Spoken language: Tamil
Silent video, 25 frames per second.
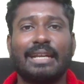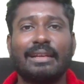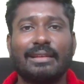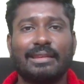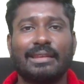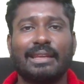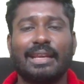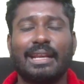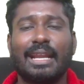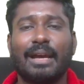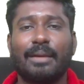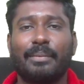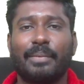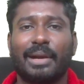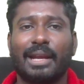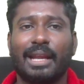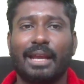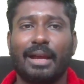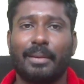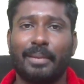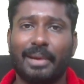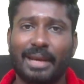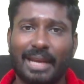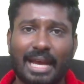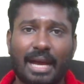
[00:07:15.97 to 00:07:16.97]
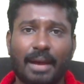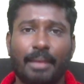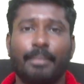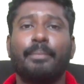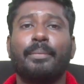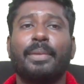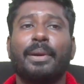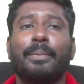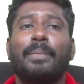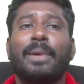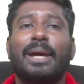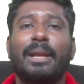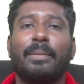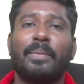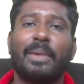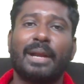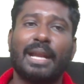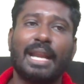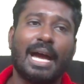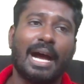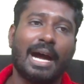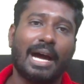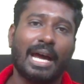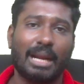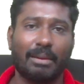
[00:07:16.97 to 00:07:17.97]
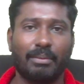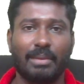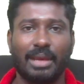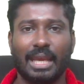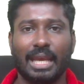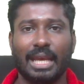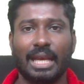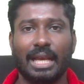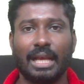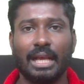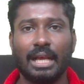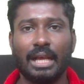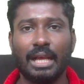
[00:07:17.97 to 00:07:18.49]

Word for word: எடுத்து என்ன பண்ணுங்க அப்படின்னா ப்ரிப்பேர் பண்ண ஆரம்பிங்க